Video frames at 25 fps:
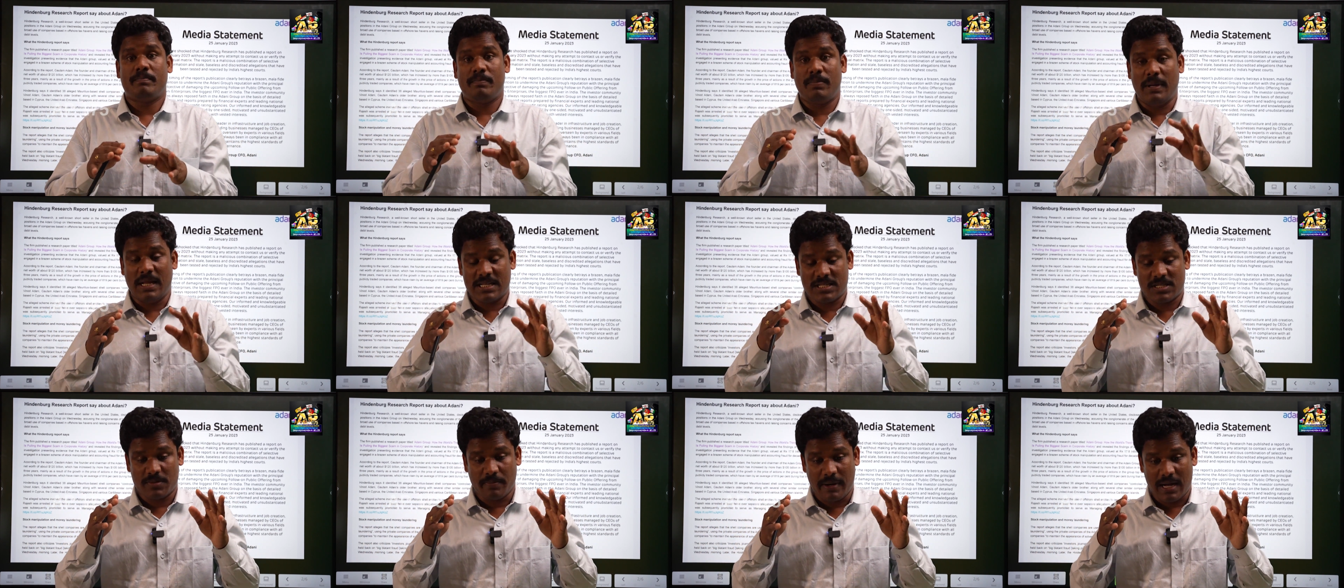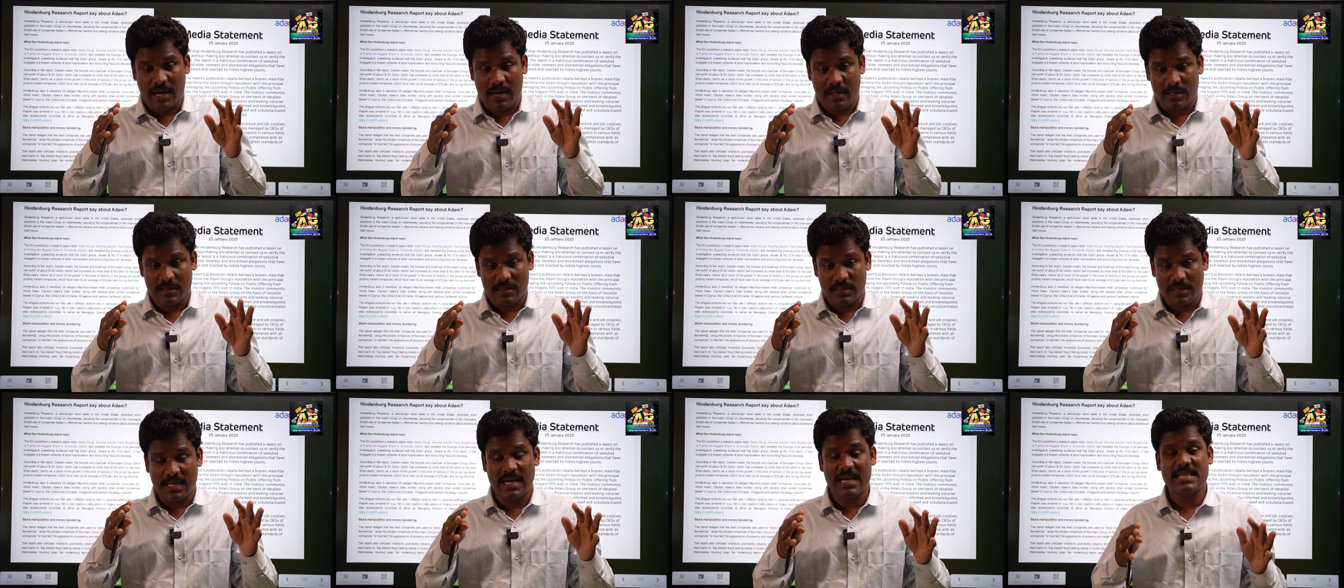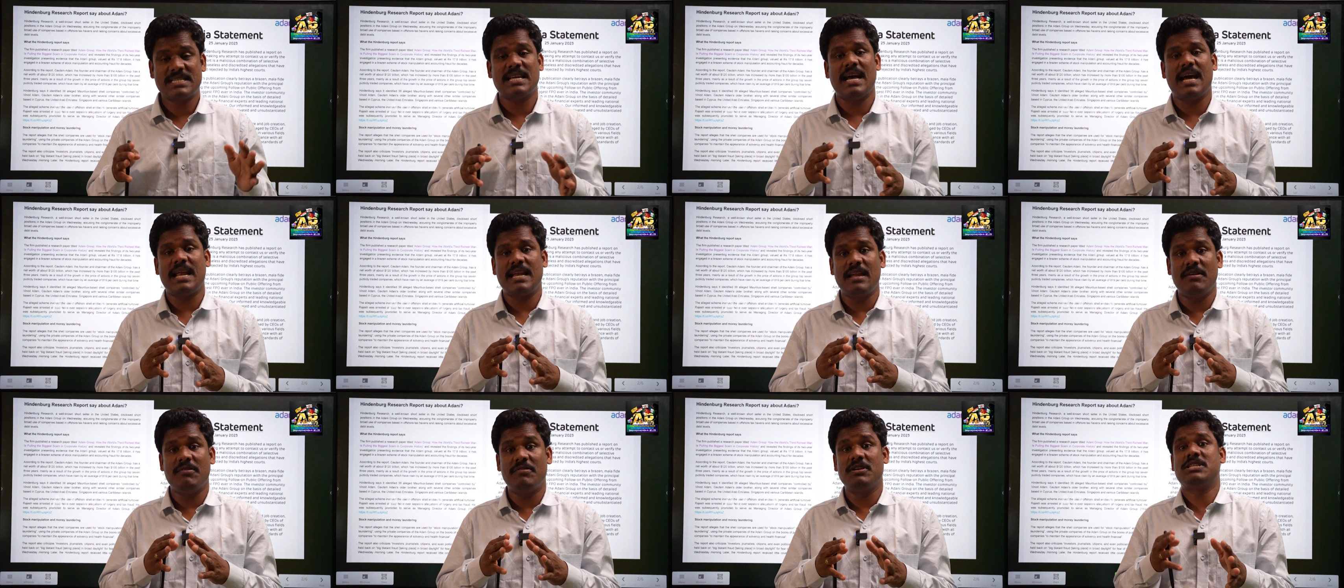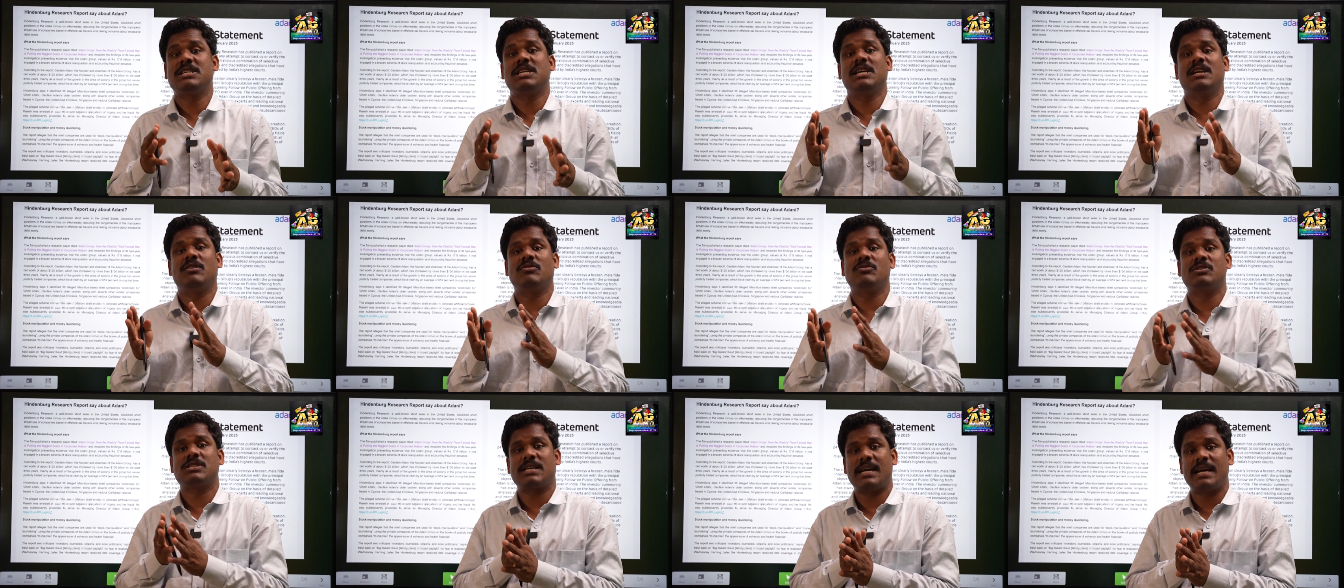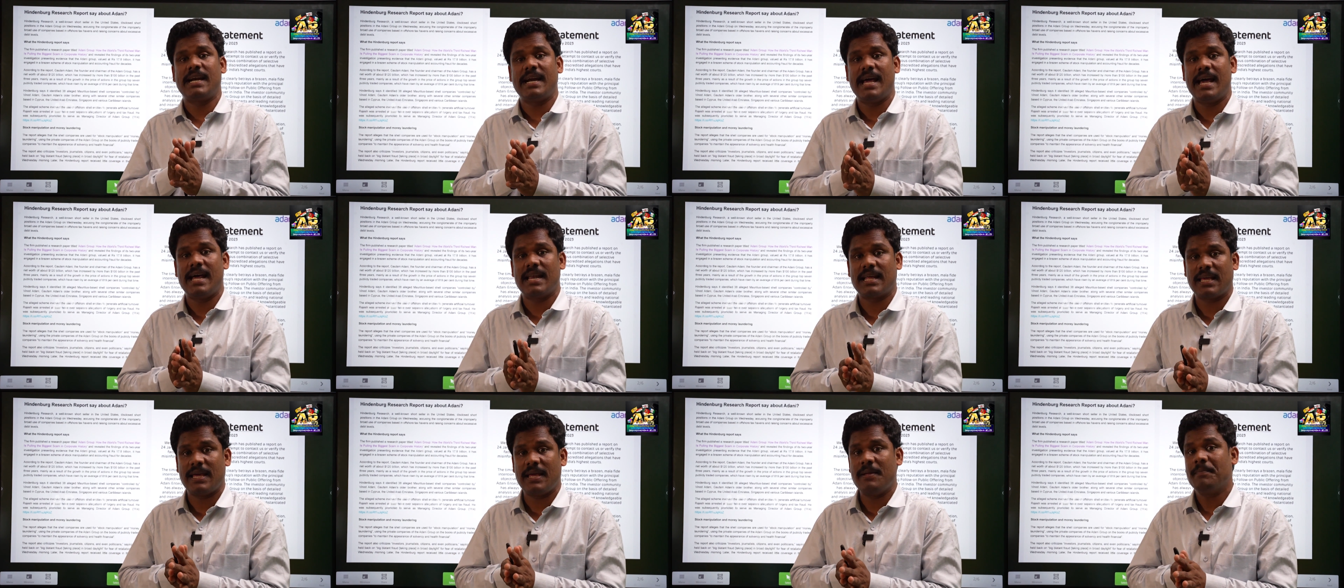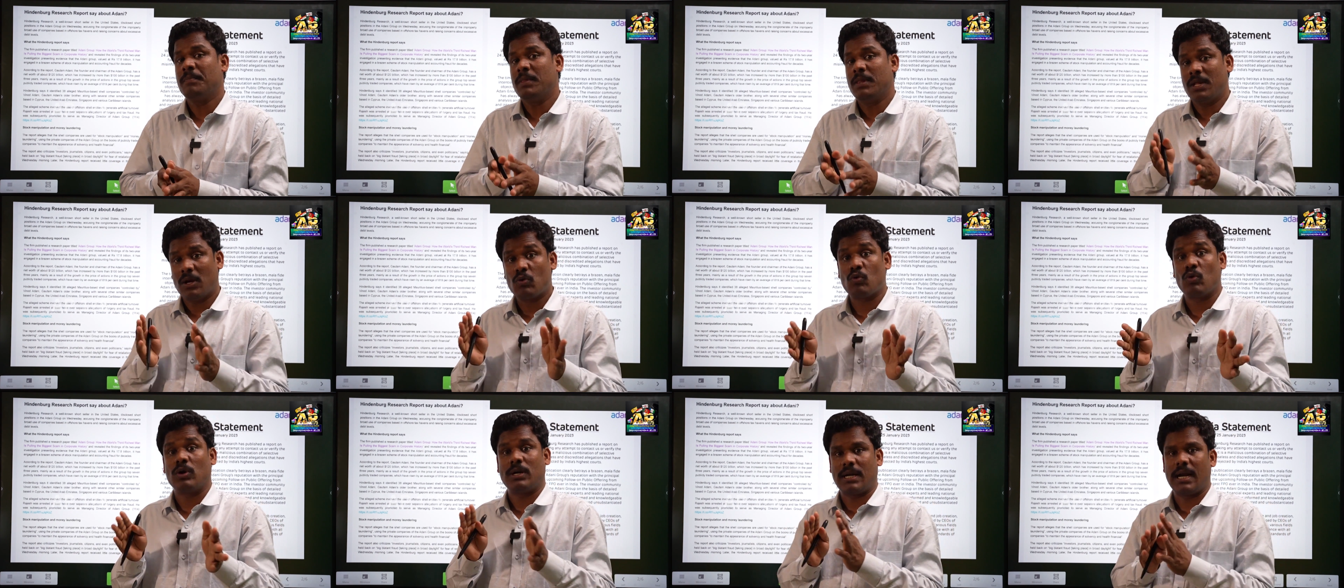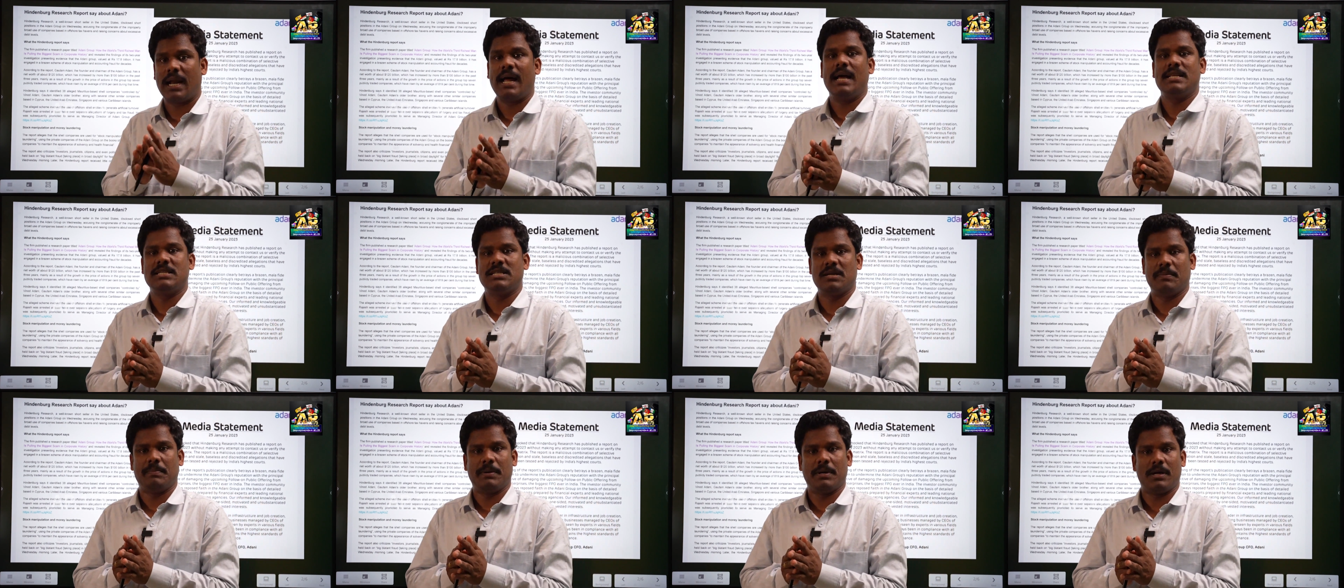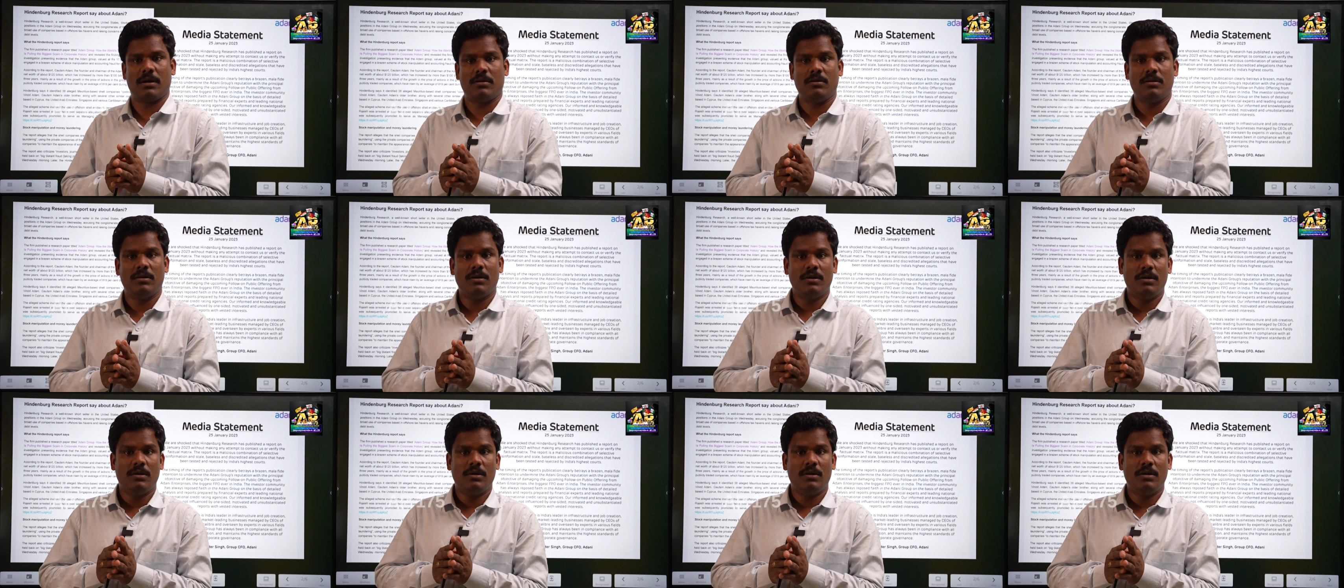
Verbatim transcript: ప్లస్ మన దేశాన్ని విచ్ఛిన్నం చేయడానికి కుట్ర అని చెప్పారు